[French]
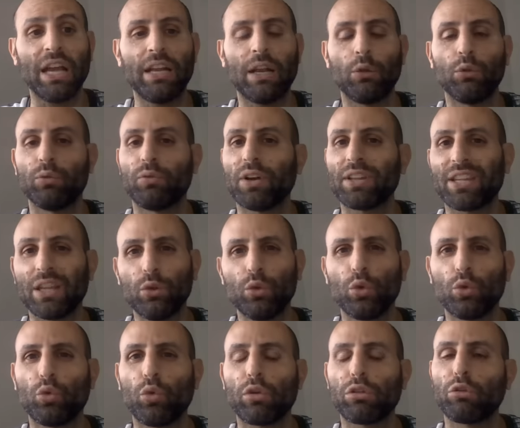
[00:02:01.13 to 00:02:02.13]
Il a une vingtaine
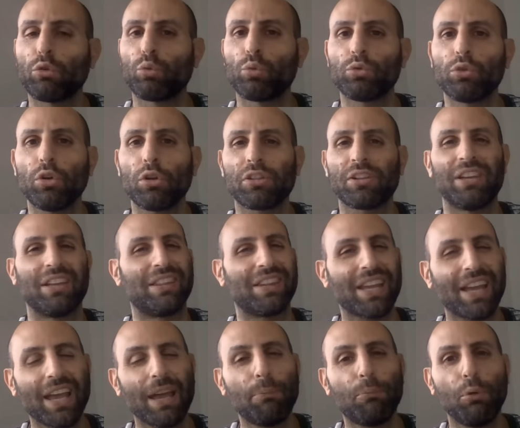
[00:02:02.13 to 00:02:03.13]
de courses au compteur, ce qui est
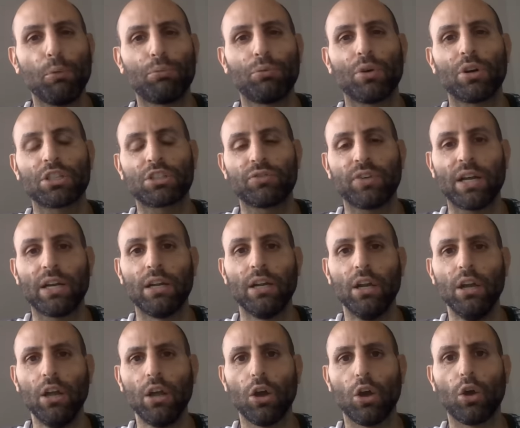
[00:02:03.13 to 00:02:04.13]
très peu pour un cheval
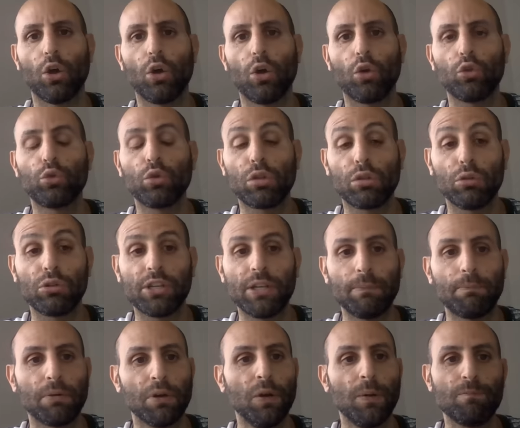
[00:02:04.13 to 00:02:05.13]
euh, de ce
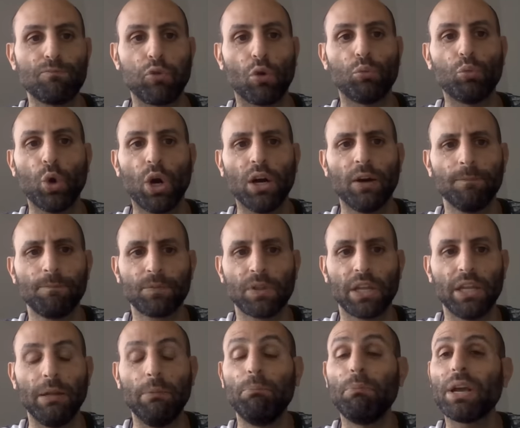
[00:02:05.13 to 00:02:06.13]
type. Pour moi,
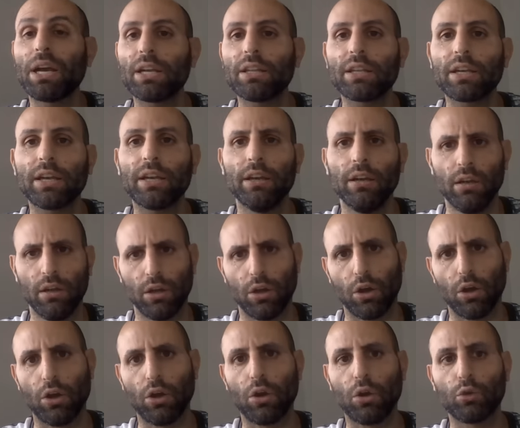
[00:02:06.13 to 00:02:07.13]
il mériterait
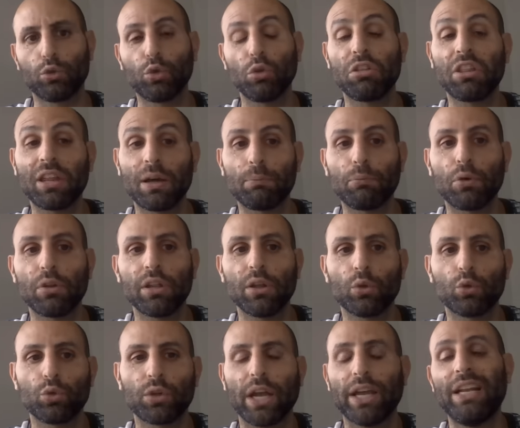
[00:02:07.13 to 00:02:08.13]
euh, de s'imposer.
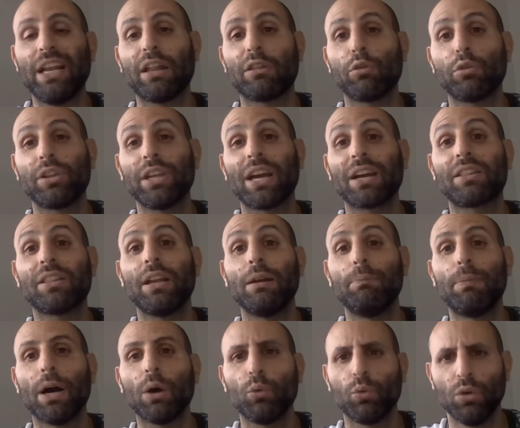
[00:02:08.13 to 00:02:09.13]
En tout cas, il a associé Axel
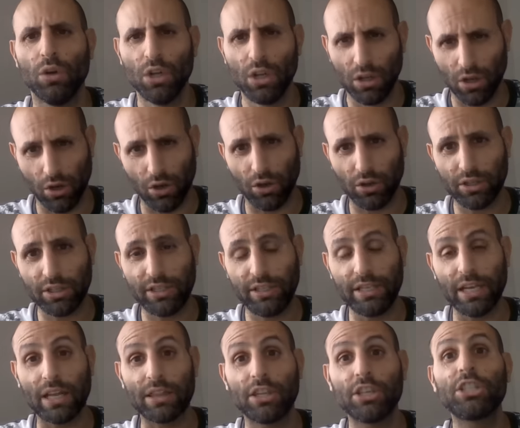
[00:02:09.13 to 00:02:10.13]
Baron, euh,
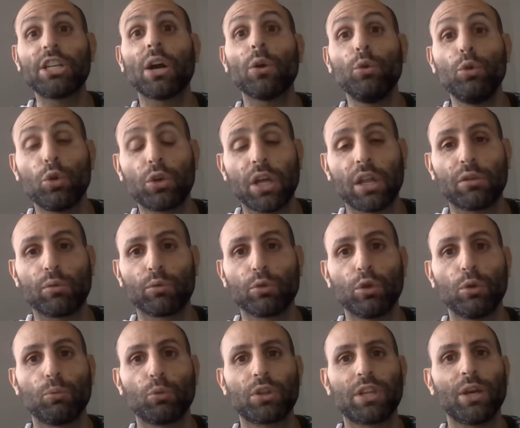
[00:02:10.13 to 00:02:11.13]
qui a déjà eu l'occasion de
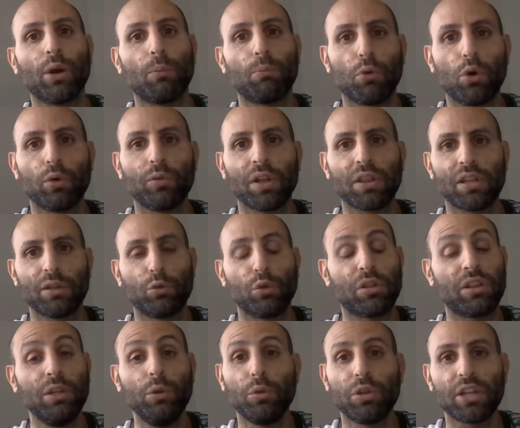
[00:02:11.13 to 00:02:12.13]
le monter en Provence et de
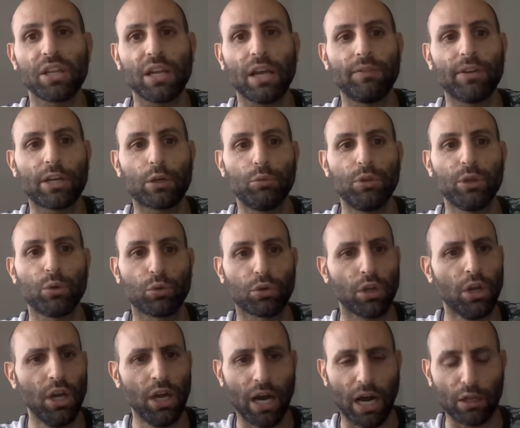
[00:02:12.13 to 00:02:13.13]
s'illustrer avec lui. Donc,
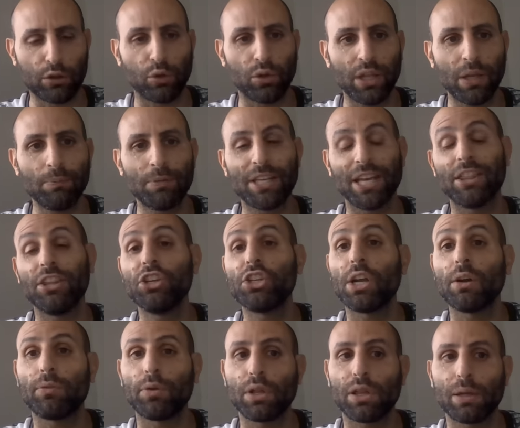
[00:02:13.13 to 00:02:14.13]
un tandem qui a
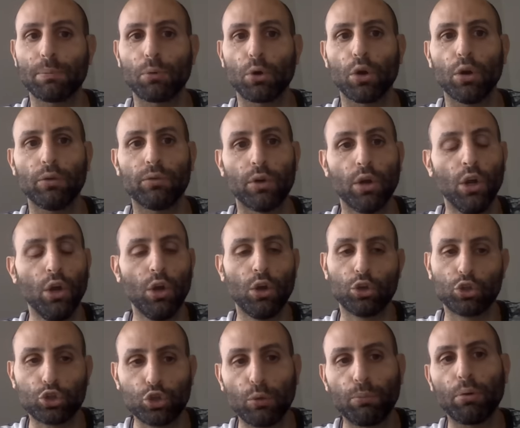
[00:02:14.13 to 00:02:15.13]
déjà fait ses preuves.
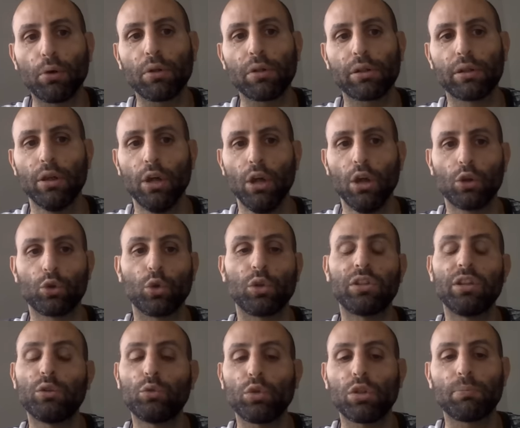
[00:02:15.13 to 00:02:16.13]
Je pense que
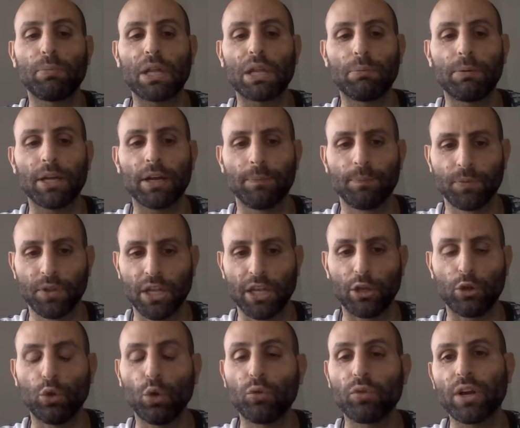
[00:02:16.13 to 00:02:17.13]
si tout se passe bien,
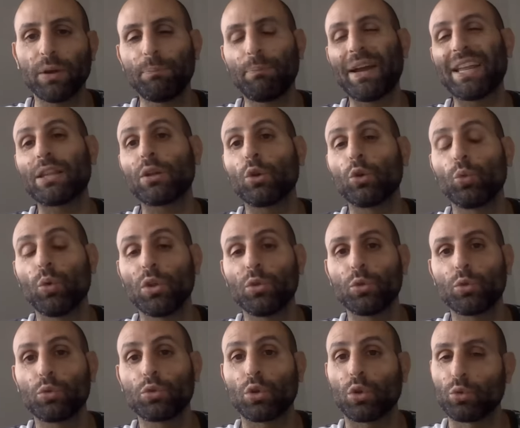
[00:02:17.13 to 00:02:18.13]
il ne devrait pas être loin
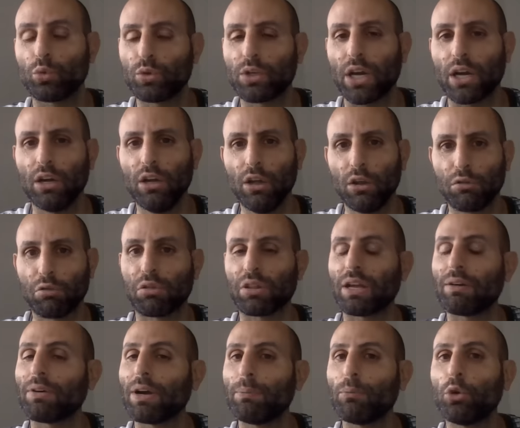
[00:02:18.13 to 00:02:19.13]
du compte. En tout cas, ce
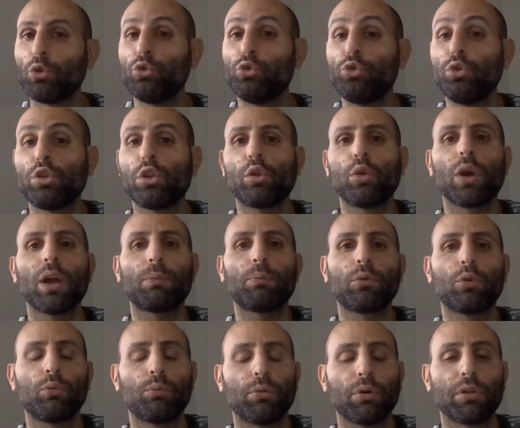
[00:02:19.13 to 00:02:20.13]
serait vraiment une juste
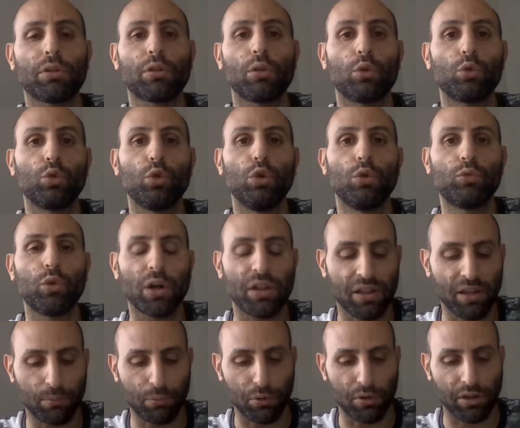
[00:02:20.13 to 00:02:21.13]
récompense de le voir
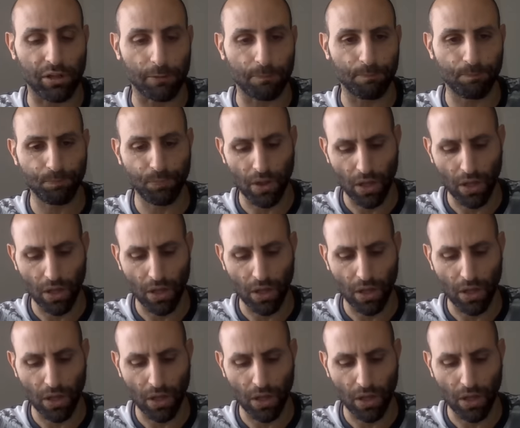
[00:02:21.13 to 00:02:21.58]
s'imposer.